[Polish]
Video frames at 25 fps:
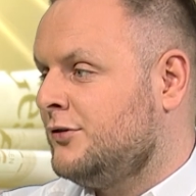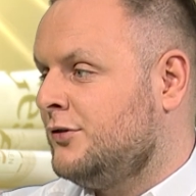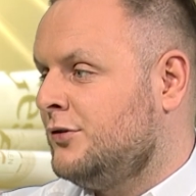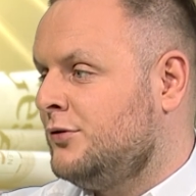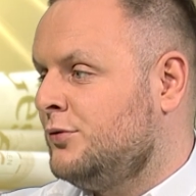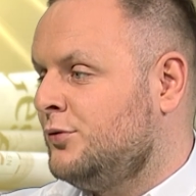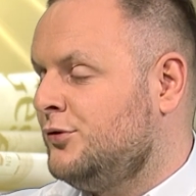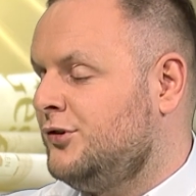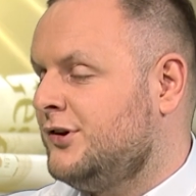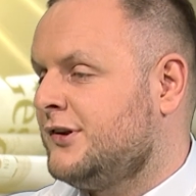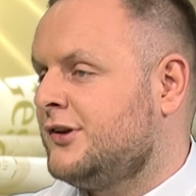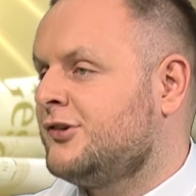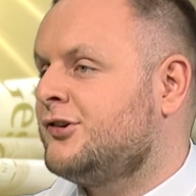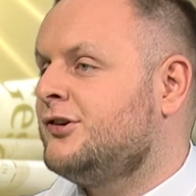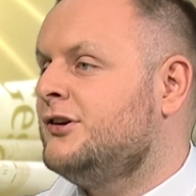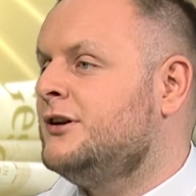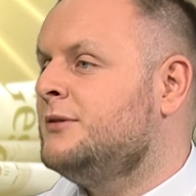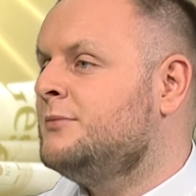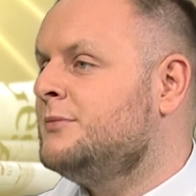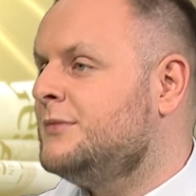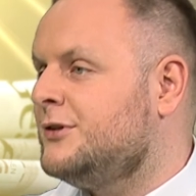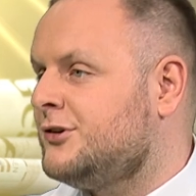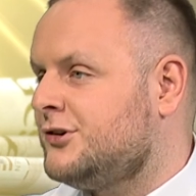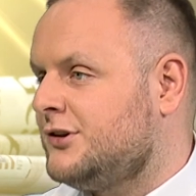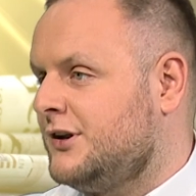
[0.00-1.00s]
Ludzie zaczęli
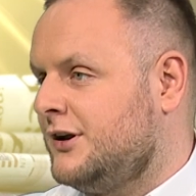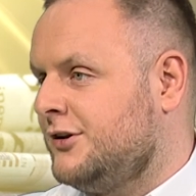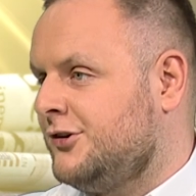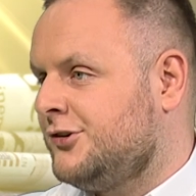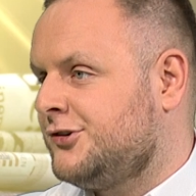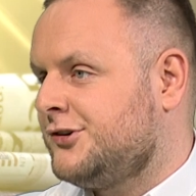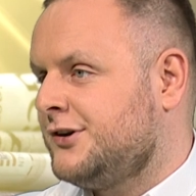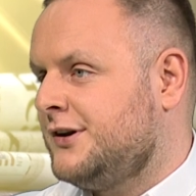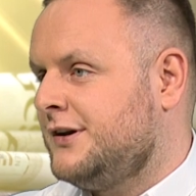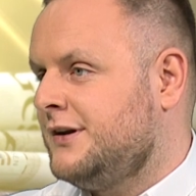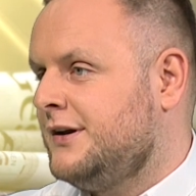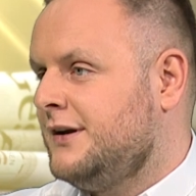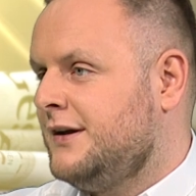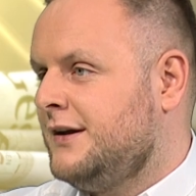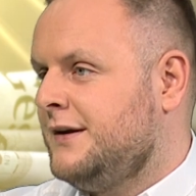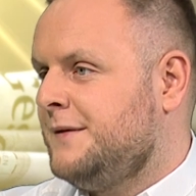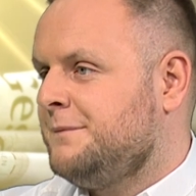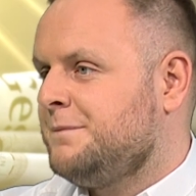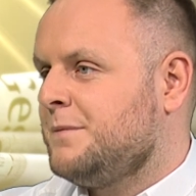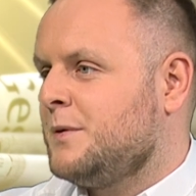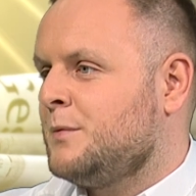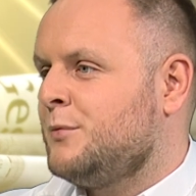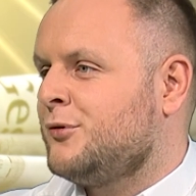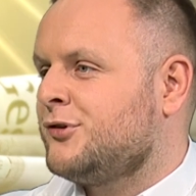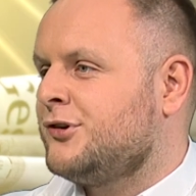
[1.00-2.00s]
myśleć, że
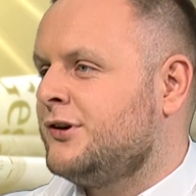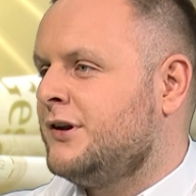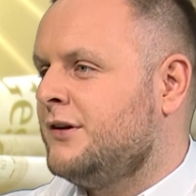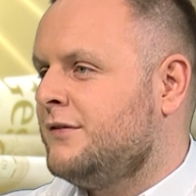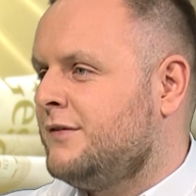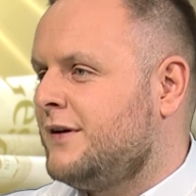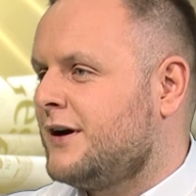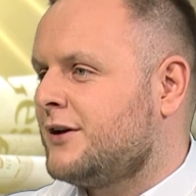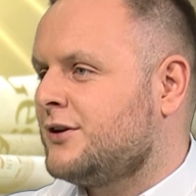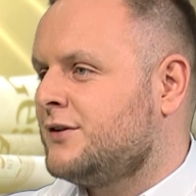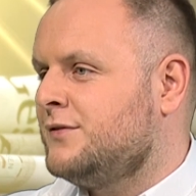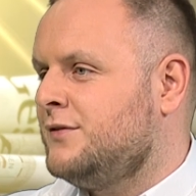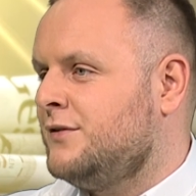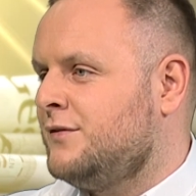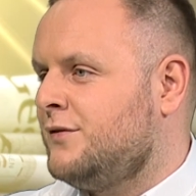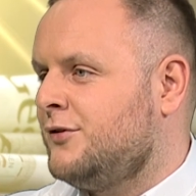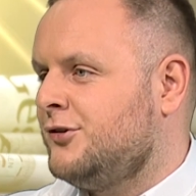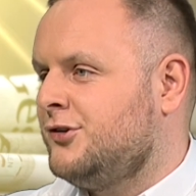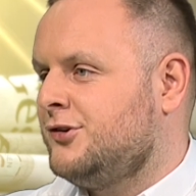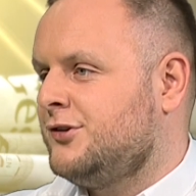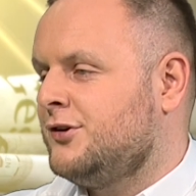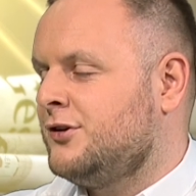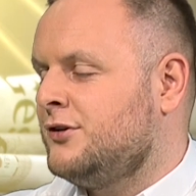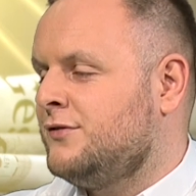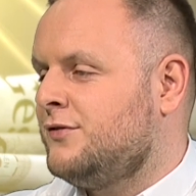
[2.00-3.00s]
może nie warto
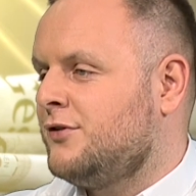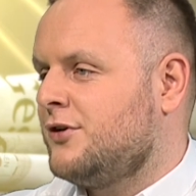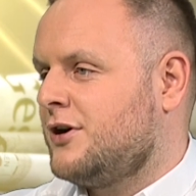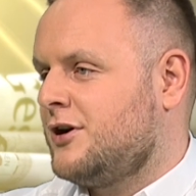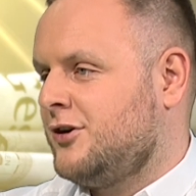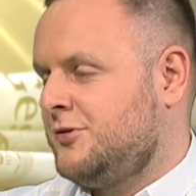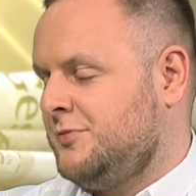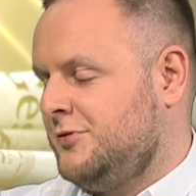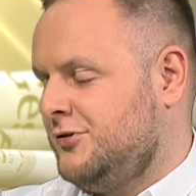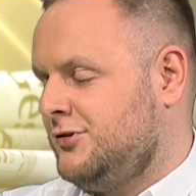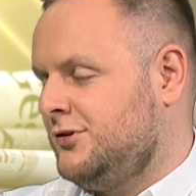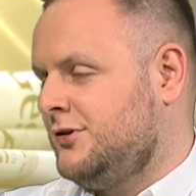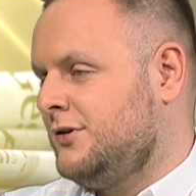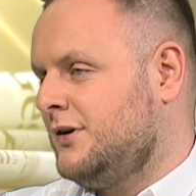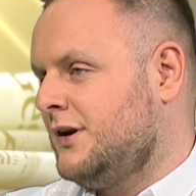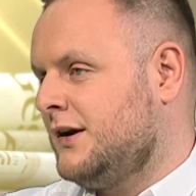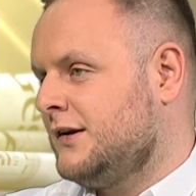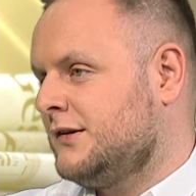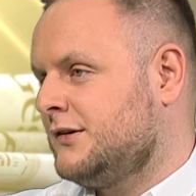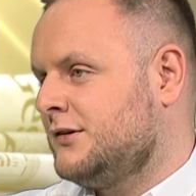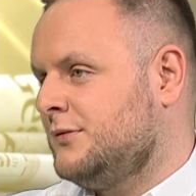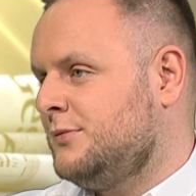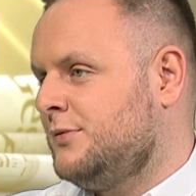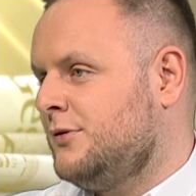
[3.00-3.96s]
wywozić tego worka śmieci do lasu,